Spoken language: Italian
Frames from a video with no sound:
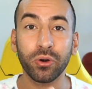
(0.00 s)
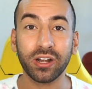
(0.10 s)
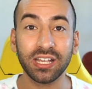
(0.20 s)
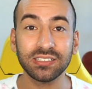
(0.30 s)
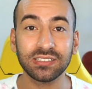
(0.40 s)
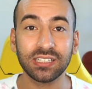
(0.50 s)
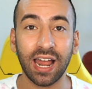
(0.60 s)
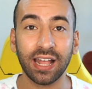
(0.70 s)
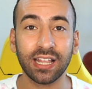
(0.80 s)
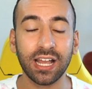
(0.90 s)

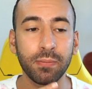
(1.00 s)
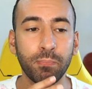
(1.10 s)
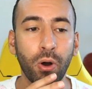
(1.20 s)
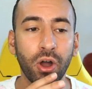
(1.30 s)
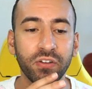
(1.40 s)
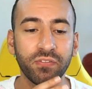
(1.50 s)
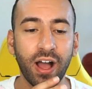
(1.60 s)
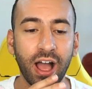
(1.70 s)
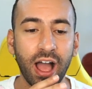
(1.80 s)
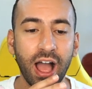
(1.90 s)
orchestrata che poi
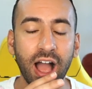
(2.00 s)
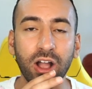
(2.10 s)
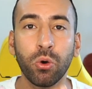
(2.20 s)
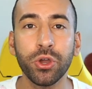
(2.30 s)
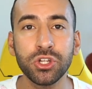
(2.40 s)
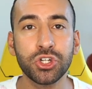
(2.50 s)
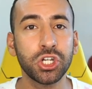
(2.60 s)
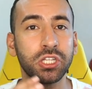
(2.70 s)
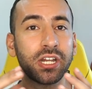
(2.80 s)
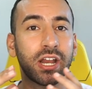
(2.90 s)
va a
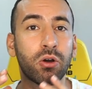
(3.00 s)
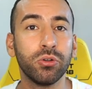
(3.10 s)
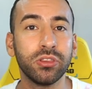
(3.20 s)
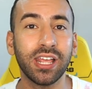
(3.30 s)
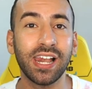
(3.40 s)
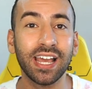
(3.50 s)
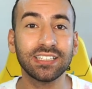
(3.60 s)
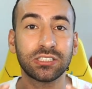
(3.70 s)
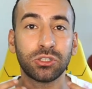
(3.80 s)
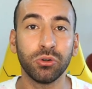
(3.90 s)
coincidere con delle
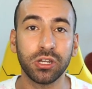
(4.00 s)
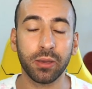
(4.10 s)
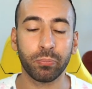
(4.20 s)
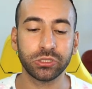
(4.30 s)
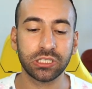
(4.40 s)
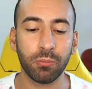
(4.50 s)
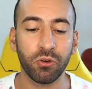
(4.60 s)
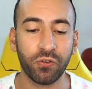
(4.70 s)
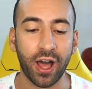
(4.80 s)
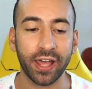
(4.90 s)
azioni che
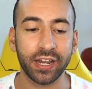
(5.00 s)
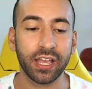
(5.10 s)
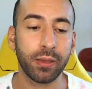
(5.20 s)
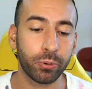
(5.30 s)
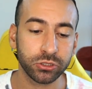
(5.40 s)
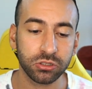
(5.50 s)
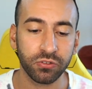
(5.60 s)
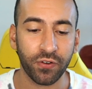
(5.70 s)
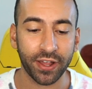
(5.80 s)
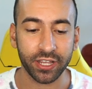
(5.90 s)
possiamo fare, che
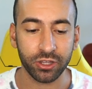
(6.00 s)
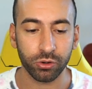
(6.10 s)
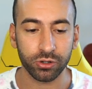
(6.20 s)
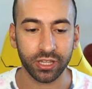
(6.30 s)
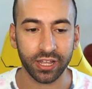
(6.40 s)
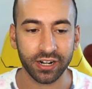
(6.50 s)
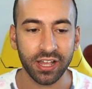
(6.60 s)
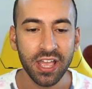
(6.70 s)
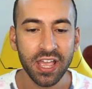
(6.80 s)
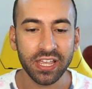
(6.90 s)
possono fare gli
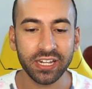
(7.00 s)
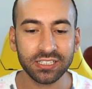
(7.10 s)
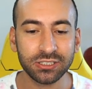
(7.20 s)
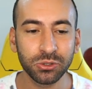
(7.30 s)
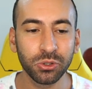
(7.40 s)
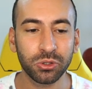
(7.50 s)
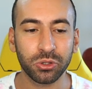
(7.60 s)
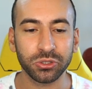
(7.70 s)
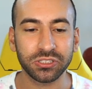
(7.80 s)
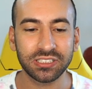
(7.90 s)
holder.
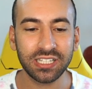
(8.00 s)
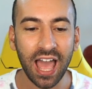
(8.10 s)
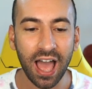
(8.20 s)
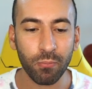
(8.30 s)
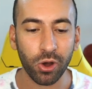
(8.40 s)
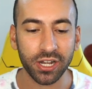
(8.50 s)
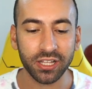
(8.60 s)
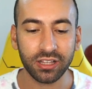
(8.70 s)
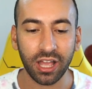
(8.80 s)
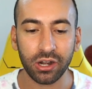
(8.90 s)
Innanzitutto siamo
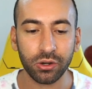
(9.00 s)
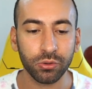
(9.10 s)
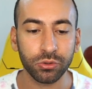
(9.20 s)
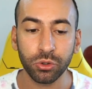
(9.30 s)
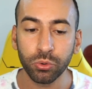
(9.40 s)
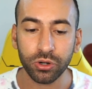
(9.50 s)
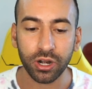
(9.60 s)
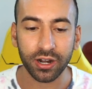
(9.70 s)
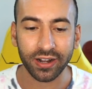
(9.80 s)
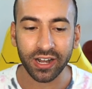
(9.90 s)
all'interno di
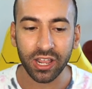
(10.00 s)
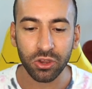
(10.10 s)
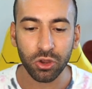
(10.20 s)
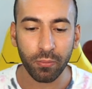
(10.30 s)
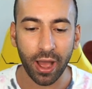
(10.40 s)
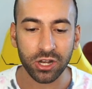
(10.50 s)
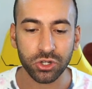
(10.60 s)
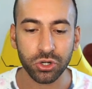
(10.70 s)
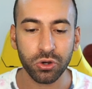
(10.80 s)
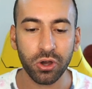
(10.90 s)
un regno magico
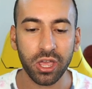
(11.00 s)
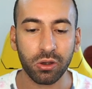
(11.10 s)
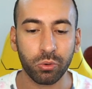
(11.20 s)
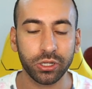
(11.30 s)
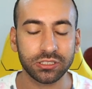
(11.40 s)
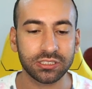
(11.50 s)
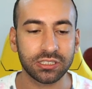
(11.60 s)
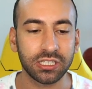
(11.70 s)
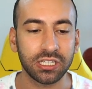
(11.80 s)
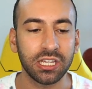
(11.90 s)
magico e
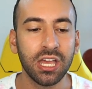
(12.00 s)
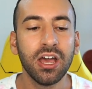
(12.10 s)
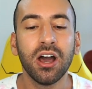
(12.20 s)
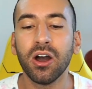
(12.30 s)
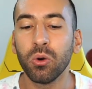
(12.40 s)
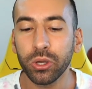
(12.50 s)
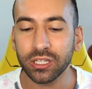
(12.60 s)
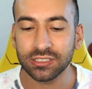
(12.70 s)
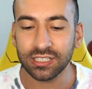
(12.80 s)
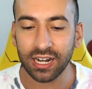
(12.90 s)
questi uh,
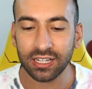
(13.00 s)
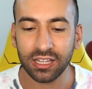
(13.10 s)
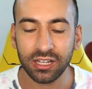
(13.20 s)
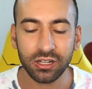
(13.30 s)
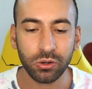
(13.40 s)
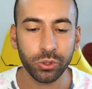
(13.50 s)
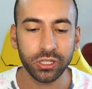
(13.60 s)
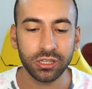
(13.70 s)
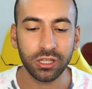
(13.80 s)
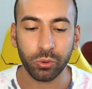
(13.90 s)
wizard,
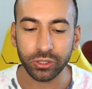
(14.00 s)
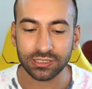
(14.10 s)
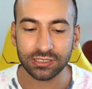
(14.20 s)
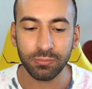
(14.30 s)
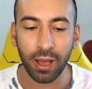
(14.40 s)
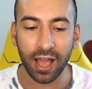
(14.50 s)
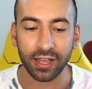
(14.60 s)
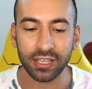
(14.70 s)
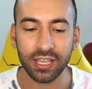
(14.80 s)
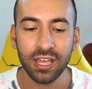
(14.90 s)
quindi questi
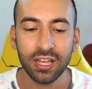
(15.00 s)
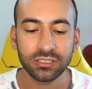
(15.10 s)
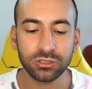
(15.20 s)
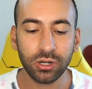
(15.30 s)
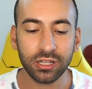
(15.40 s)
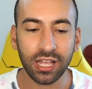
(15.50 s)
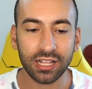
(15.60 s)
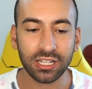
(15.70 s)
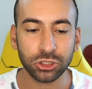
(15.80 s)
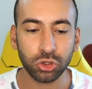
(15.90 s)
maghi, sono
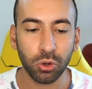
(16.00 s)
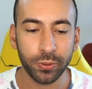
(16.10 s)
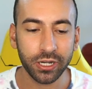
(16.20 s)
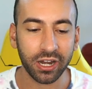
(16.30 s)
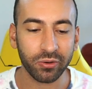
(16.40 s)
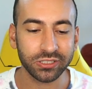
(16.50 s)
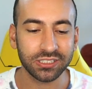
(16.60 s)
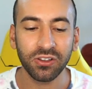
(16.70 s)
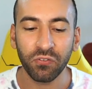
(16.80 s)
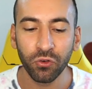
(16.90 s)
andati a scoprire
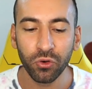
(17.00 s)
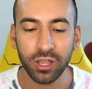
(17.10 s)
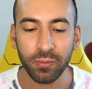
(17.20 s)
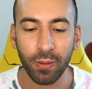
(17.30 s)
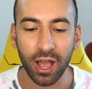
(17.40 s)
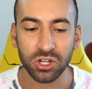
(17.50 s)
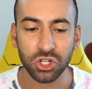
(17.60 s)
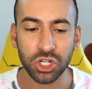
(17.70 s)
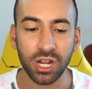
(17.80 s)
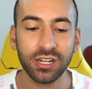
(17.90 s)
questi funghi
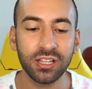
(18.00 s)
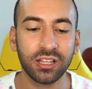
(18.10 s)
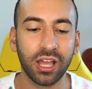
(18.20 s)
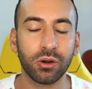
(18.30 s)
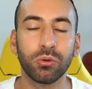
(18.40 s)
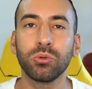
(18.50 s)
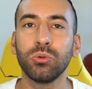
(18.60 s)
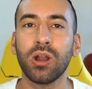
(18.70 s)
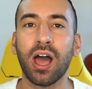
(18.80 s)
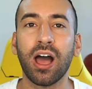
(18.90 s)
magici all'interno di
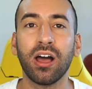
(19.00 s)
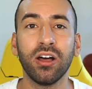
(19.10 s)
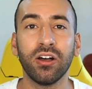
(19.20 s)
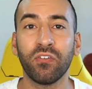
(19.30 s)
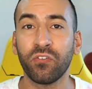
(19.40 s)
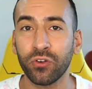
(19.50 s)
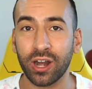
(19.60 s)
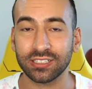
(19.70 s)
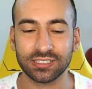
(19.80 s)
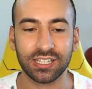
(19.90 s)
una uh,
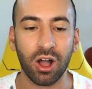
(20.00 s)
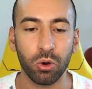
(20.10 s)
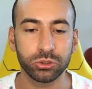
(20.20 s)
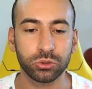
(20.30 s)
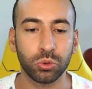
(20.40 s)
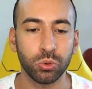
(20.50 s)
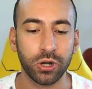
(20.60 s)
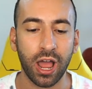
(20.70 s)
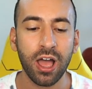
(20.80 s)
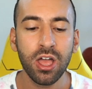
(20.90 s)
foresta
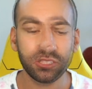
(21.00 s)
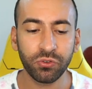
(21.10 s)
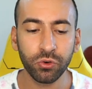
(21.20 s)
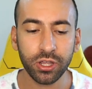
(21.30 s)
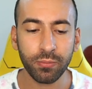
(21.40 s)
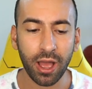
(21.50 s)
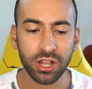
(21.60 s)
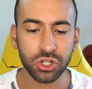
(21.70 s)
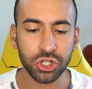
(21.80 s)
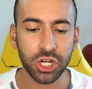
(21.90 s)
oscura. Questi funghi
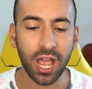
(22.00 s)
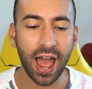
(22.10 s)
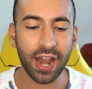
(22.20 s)
magici